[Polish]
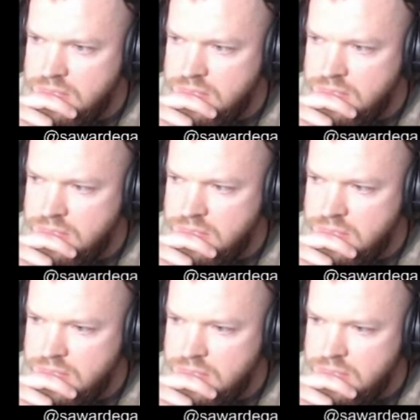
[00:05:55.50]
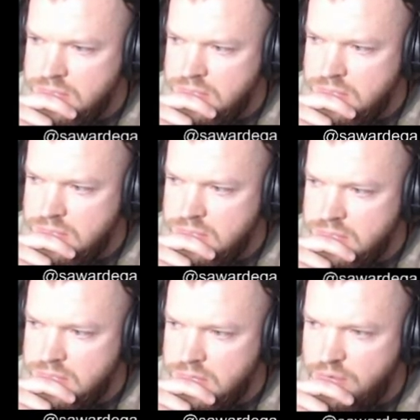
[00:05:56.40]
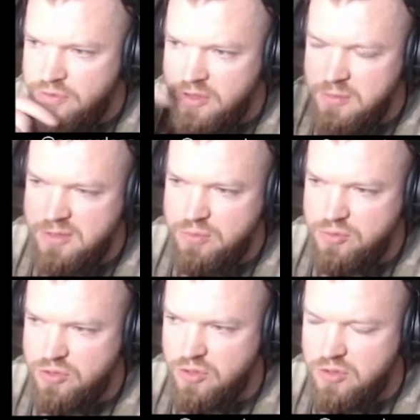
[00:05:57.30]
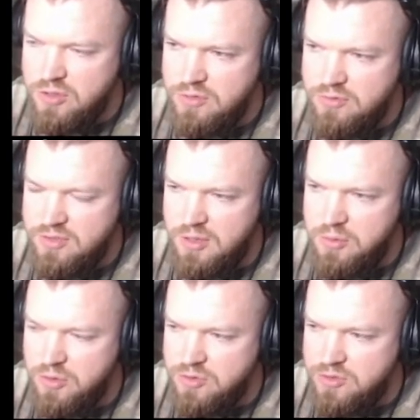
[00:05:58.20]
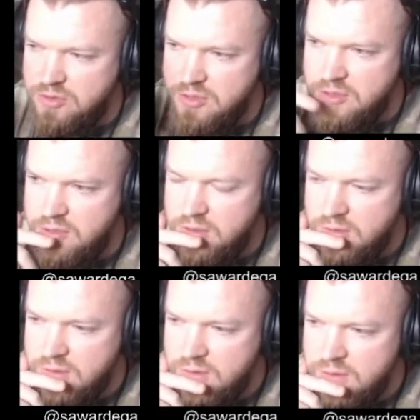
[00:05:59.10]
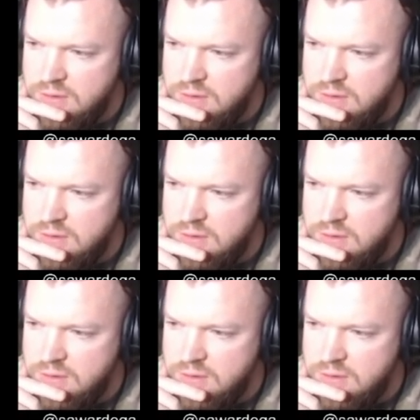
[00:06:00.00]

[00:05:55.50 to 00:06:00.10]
ten. Film jest puszczony w całości. Trzyma Stewart.